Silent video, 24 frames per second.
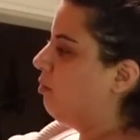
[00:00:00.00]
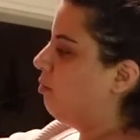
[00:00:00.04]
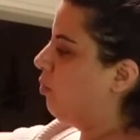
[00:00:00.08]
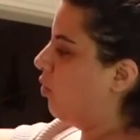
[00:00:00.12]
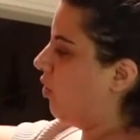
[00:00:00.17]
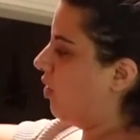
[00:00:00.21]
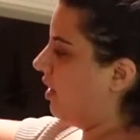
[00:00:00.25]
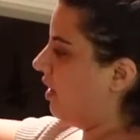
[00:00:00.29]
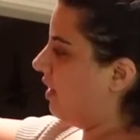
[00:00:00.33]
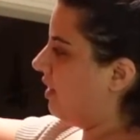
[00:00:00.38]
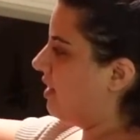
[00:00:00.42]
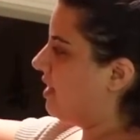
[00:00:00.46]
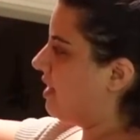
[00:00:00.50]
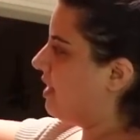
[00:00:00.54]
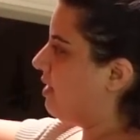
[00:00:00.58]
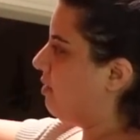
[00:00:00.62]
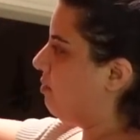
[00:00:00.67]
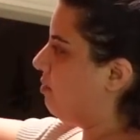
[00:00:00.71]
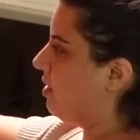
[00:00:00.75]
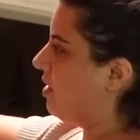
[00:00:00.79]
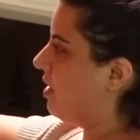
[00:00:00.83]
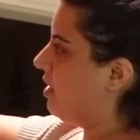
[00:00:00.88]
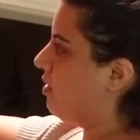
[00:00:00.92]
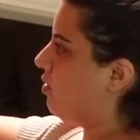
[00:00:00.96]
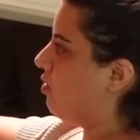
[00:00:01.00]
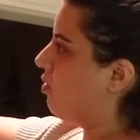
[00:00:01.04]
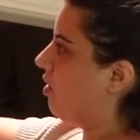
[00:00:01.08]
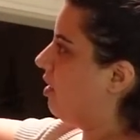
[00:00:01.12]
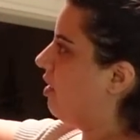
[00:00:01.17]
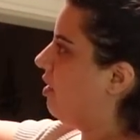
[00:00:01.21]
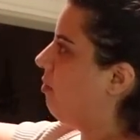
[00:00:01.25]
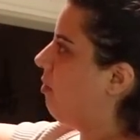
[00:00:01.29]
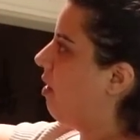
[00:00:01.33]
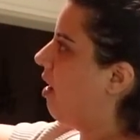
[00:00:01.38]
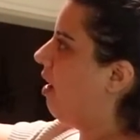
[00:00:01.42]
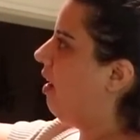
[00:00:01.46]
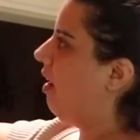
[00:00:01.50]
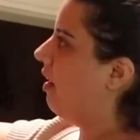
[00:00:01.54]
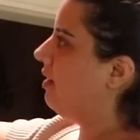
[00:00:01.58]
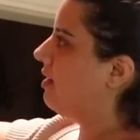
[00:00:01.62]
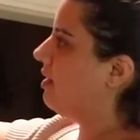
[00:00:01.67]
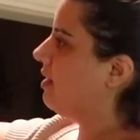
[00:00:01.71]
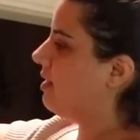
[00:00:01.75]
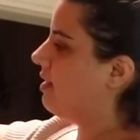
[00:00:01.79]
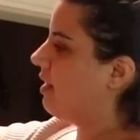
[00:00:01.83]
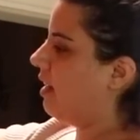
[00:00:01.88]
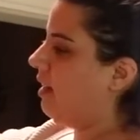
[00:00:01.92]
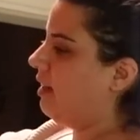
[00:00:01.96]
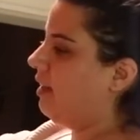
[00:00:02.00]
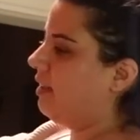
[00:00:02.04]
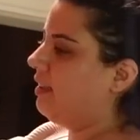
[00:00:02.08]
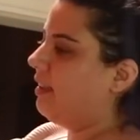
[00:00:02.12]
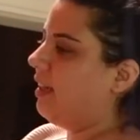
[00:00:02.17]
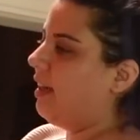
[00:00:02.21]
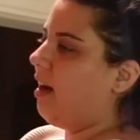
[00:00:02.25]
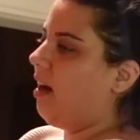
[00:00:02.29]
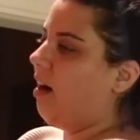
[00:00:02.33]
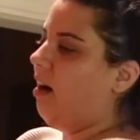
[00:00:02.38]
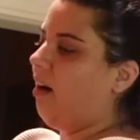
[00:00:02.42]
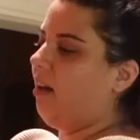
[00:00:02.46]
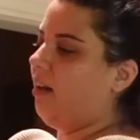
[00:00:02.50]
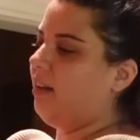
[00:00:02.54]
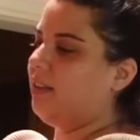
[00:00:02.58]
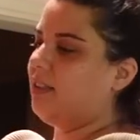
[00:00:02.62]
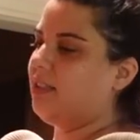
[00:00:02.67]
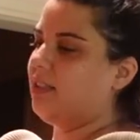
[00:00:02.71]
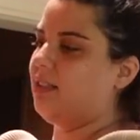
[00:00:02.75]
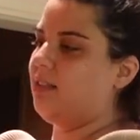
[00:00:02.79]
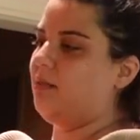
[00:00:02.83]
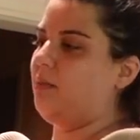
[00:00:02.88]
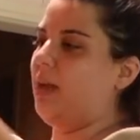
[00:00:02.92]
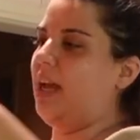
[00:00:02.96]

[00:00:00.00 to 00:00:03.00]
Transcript: Bu arada size bir şey söyleyeyim. 6 tane diye aldığım